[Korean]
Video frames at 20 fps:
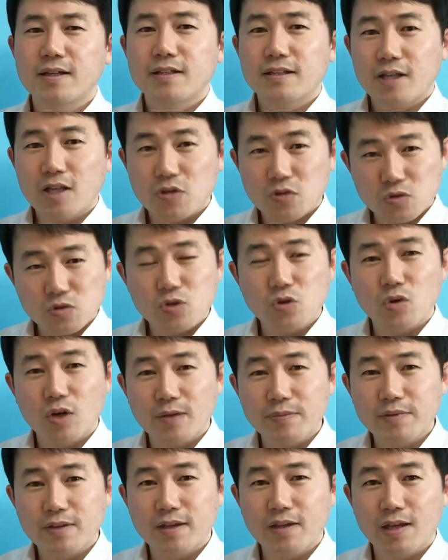계속 저와
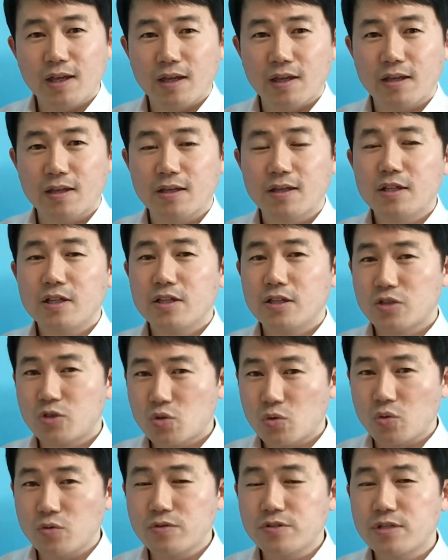함께 이
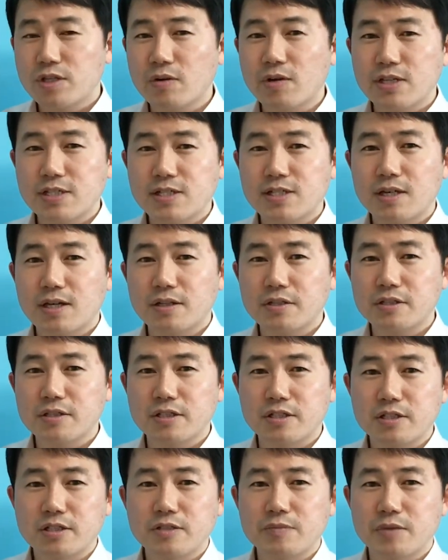존재와 시간을
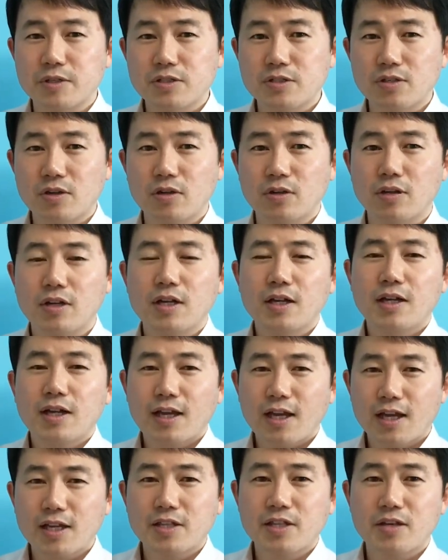읽으면서
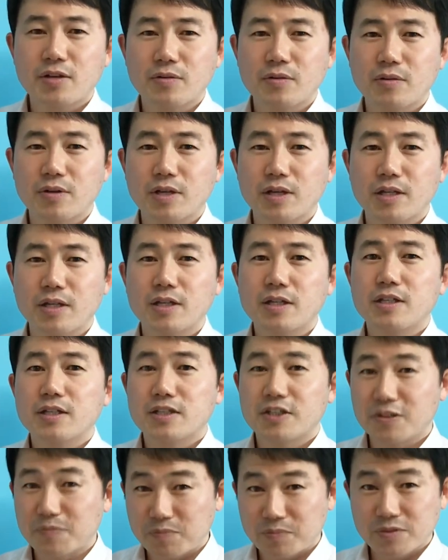하이데거의
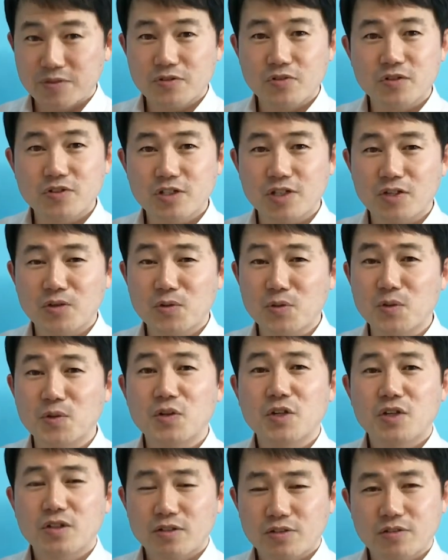깊은 성찰로
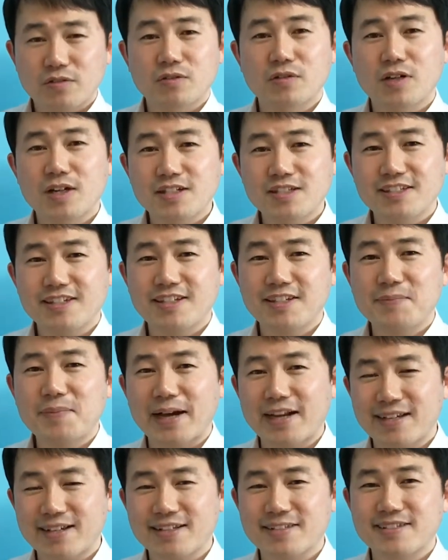들어가시길
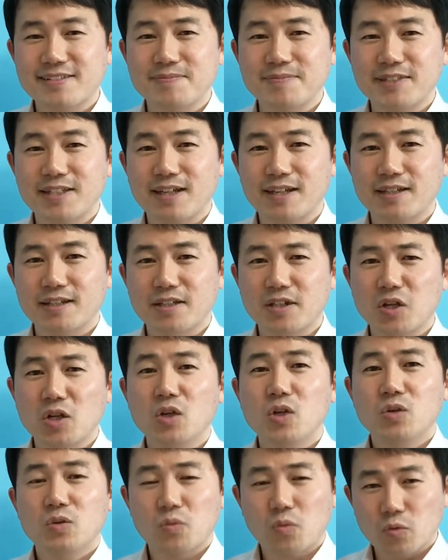바라겠습니다.
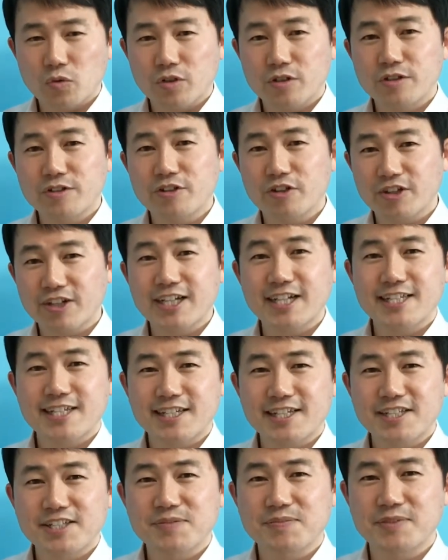오늘은 여기까지
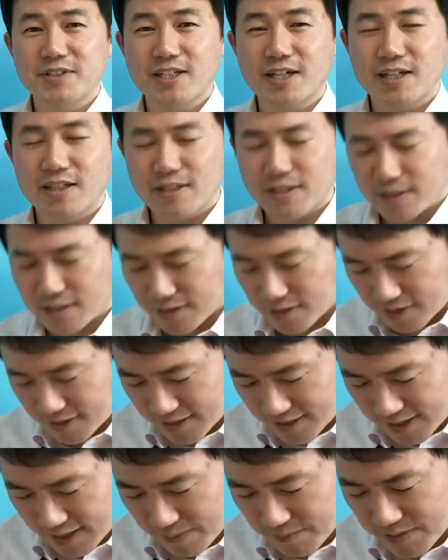하겠습니다.
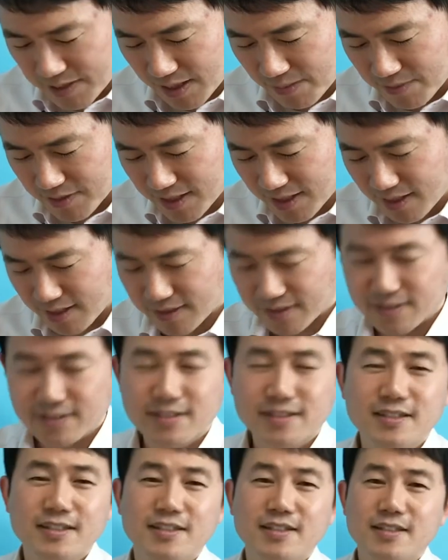감사합니다.
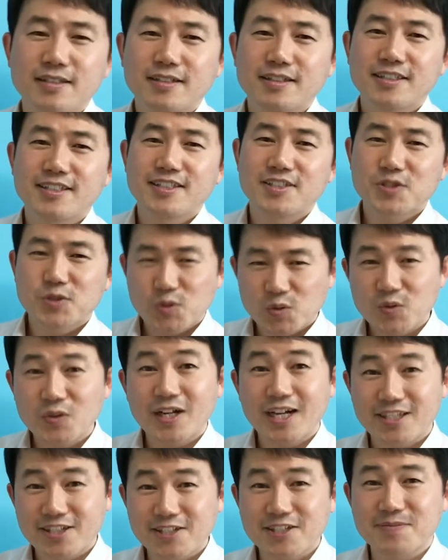
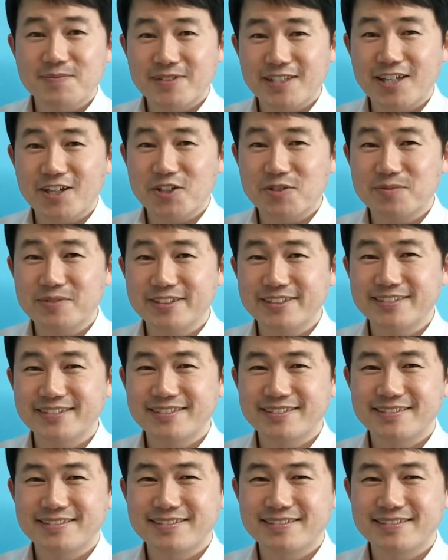수고하셨습니다, 여러분.